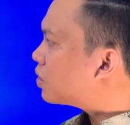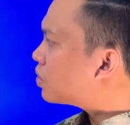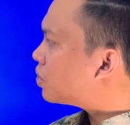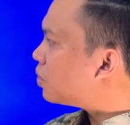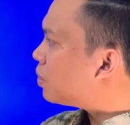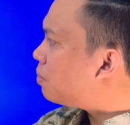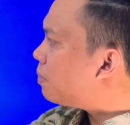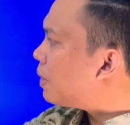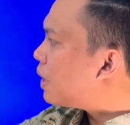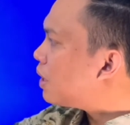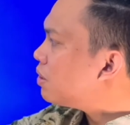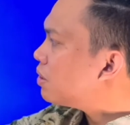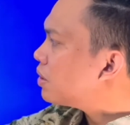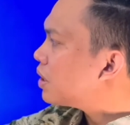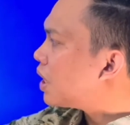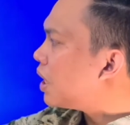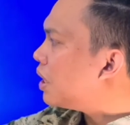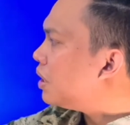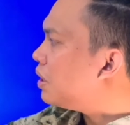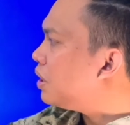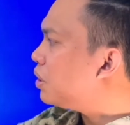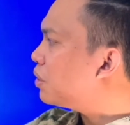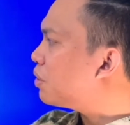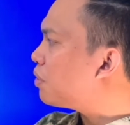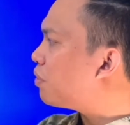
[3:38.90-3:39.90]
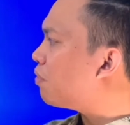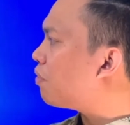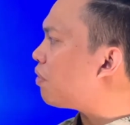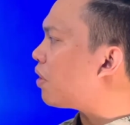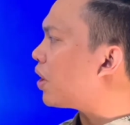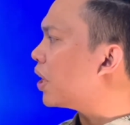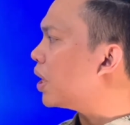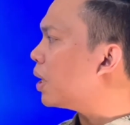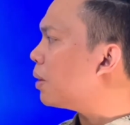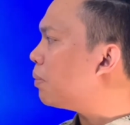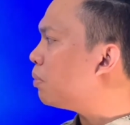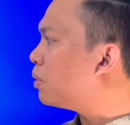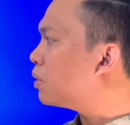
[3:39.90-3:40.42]
So, meron tayo ditong
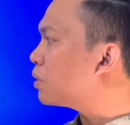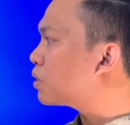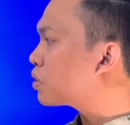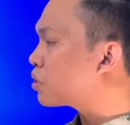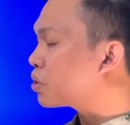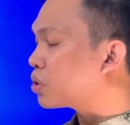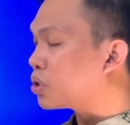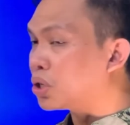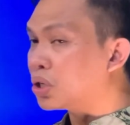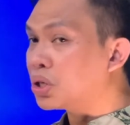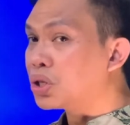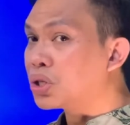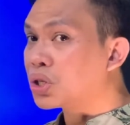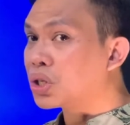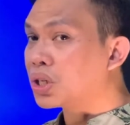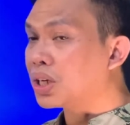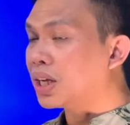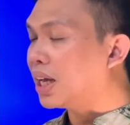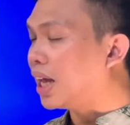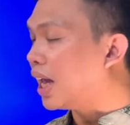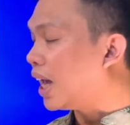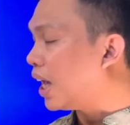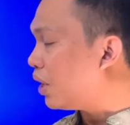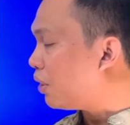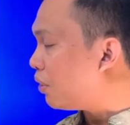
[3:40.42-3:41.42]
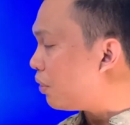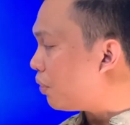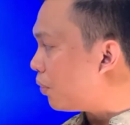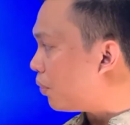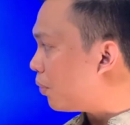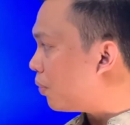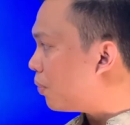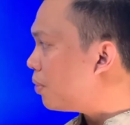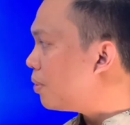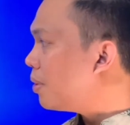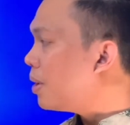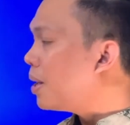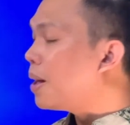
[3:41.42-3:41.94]
variable search
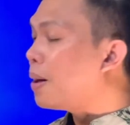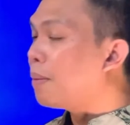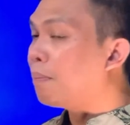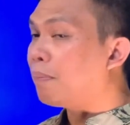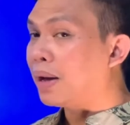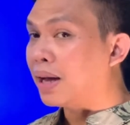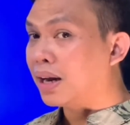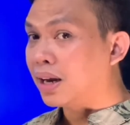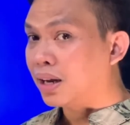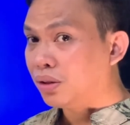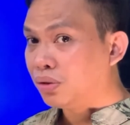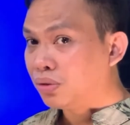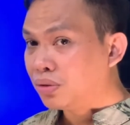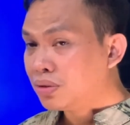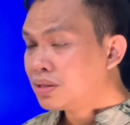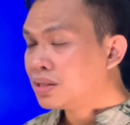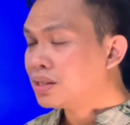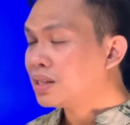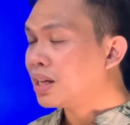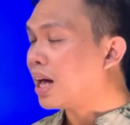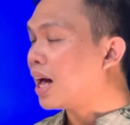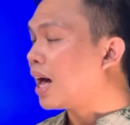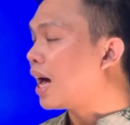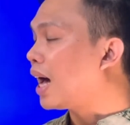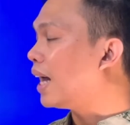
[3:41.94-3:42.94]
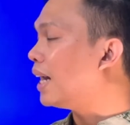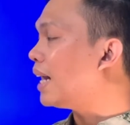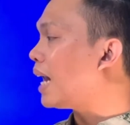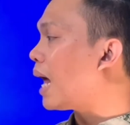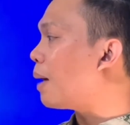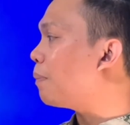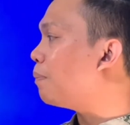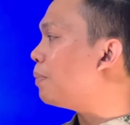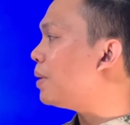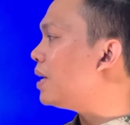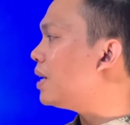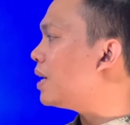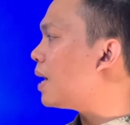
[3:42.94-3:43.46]
no para doon sa
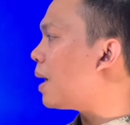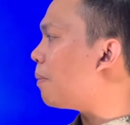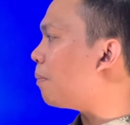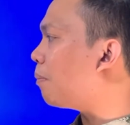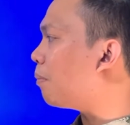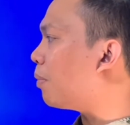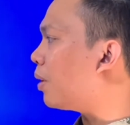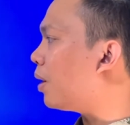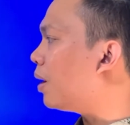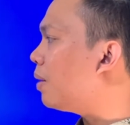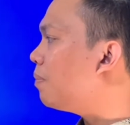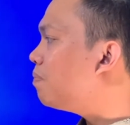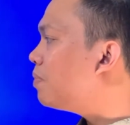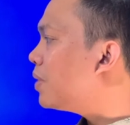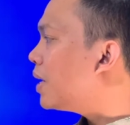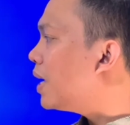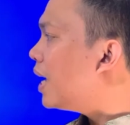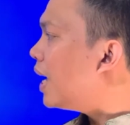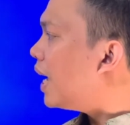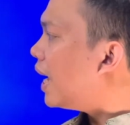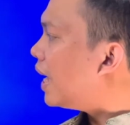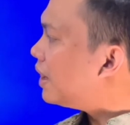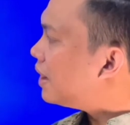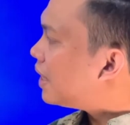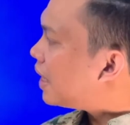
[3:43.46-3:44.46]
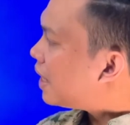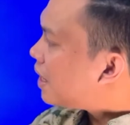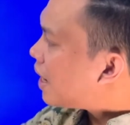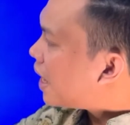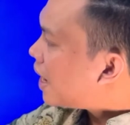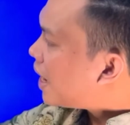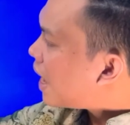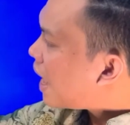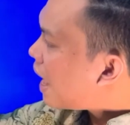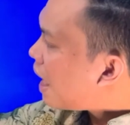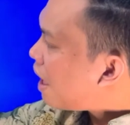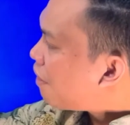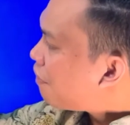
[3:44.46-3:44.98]
hanaping number. And then,
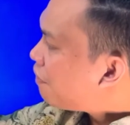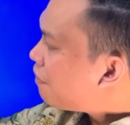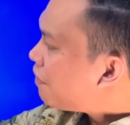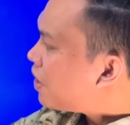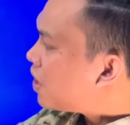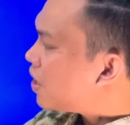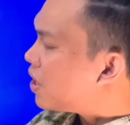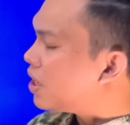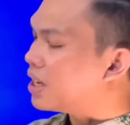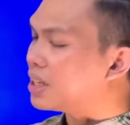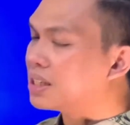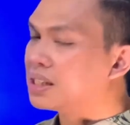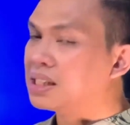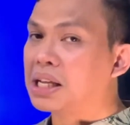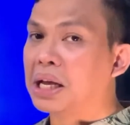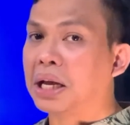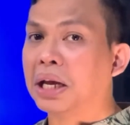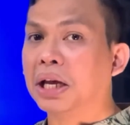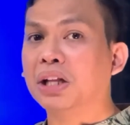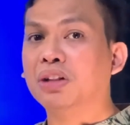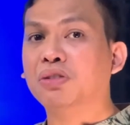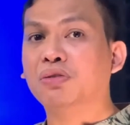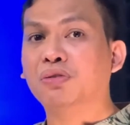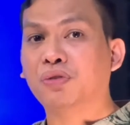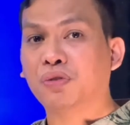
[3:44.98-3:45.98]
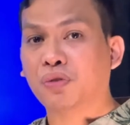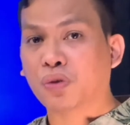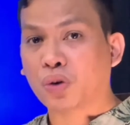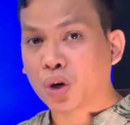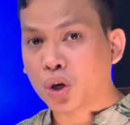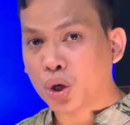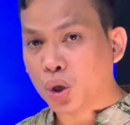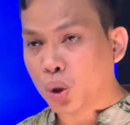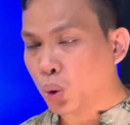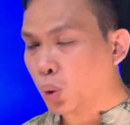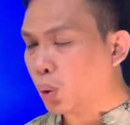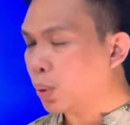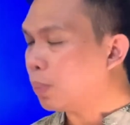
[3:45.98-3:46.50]
I have here the second
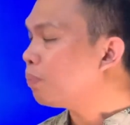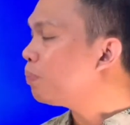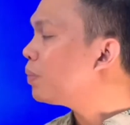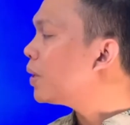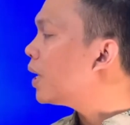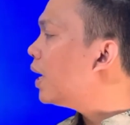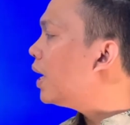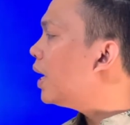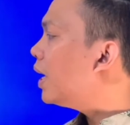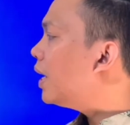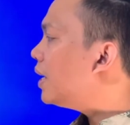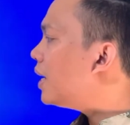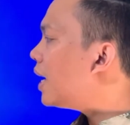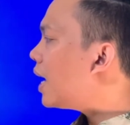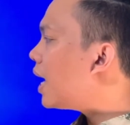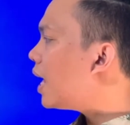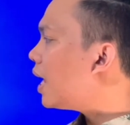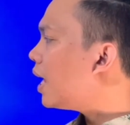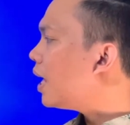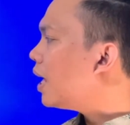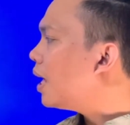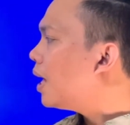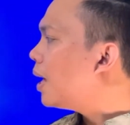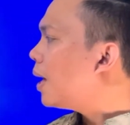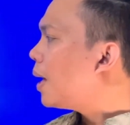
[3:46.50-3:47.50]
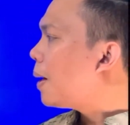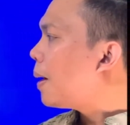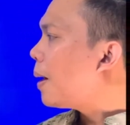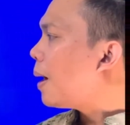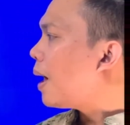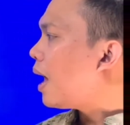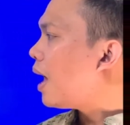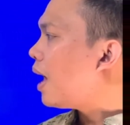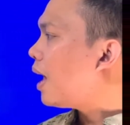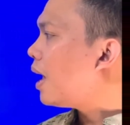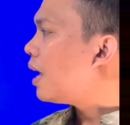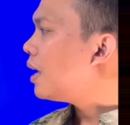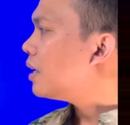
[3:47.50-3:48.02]
for loop na
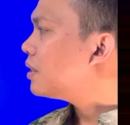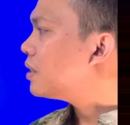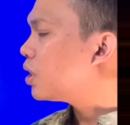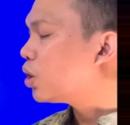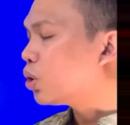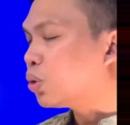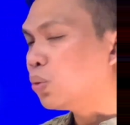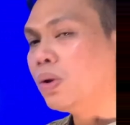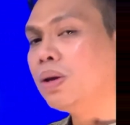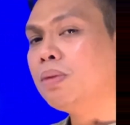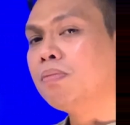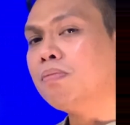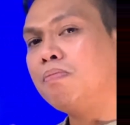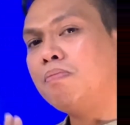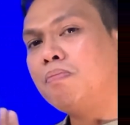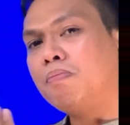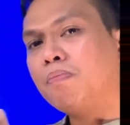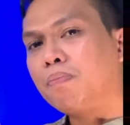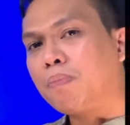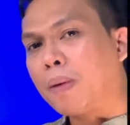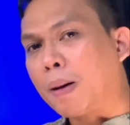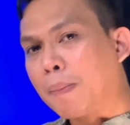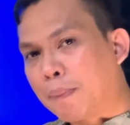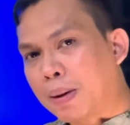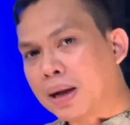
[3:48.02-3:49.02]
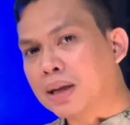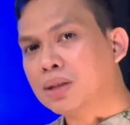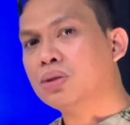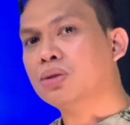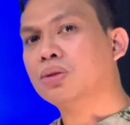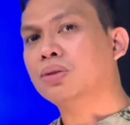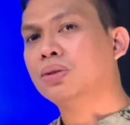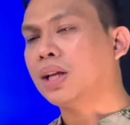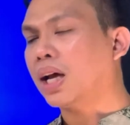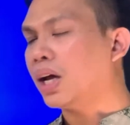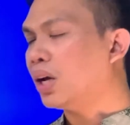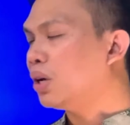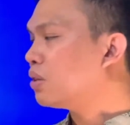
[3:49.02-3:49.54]
uh, sa tuwing
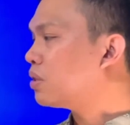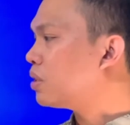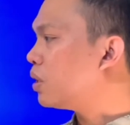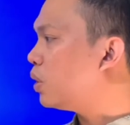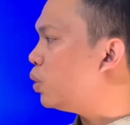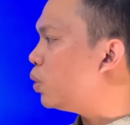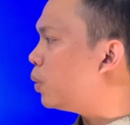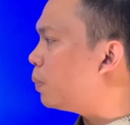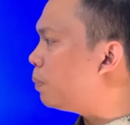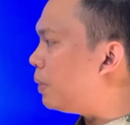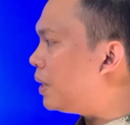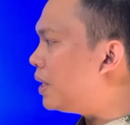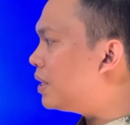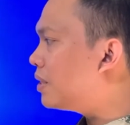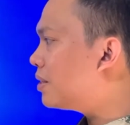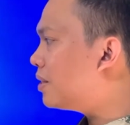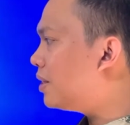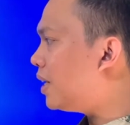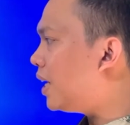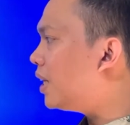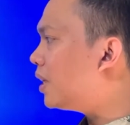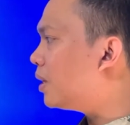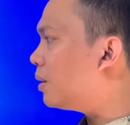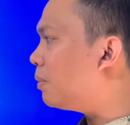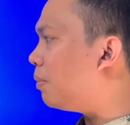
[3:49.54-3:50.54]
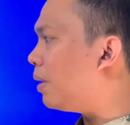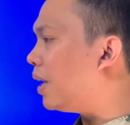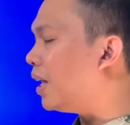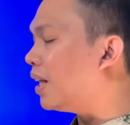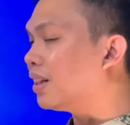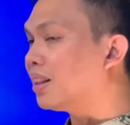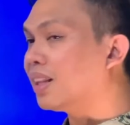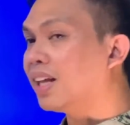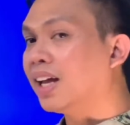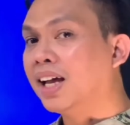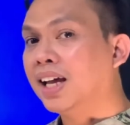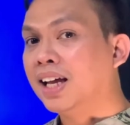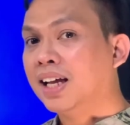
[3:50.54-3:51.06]
papasok tayo sa looping
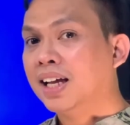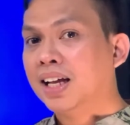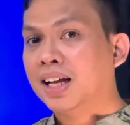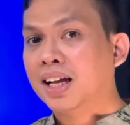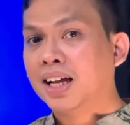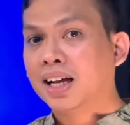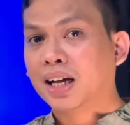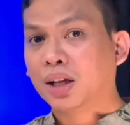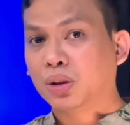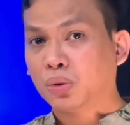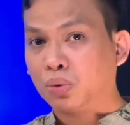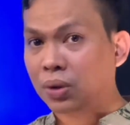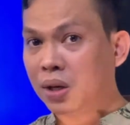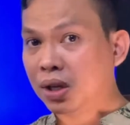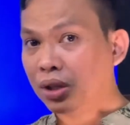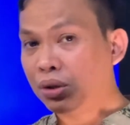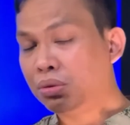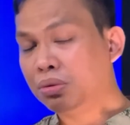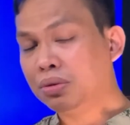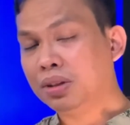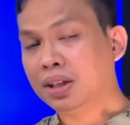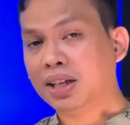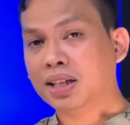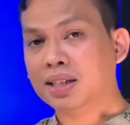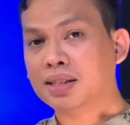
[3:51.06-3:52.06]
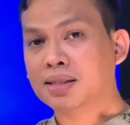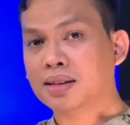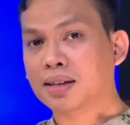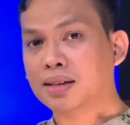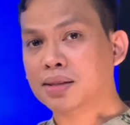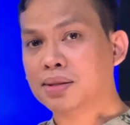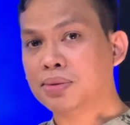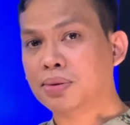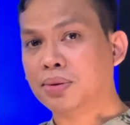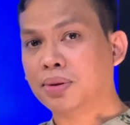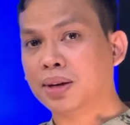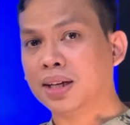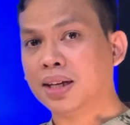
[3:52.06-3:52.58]
statement, Katulad nung
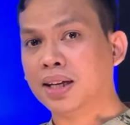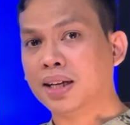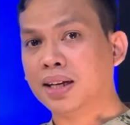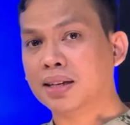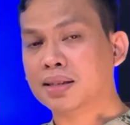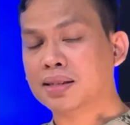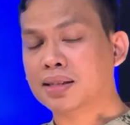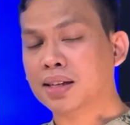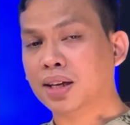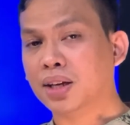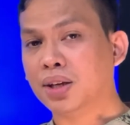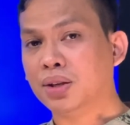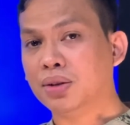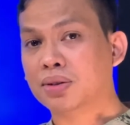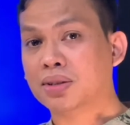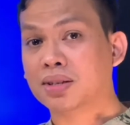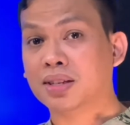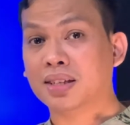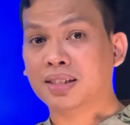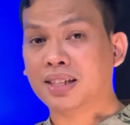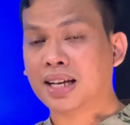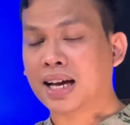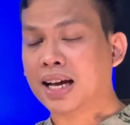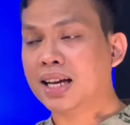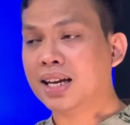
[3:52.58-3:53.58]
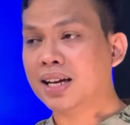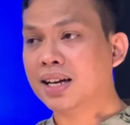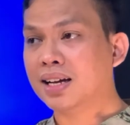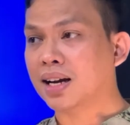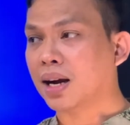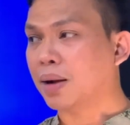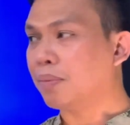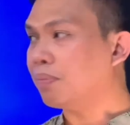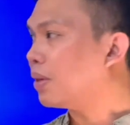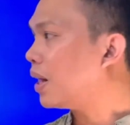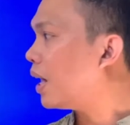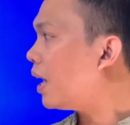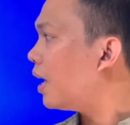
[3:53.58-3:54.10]
diniskas ko kanina sa inyo sa
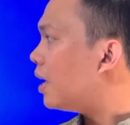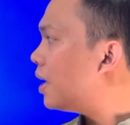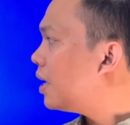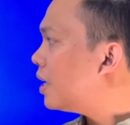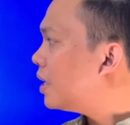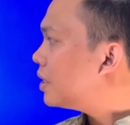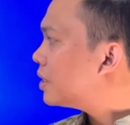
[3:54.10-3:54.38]
diagram na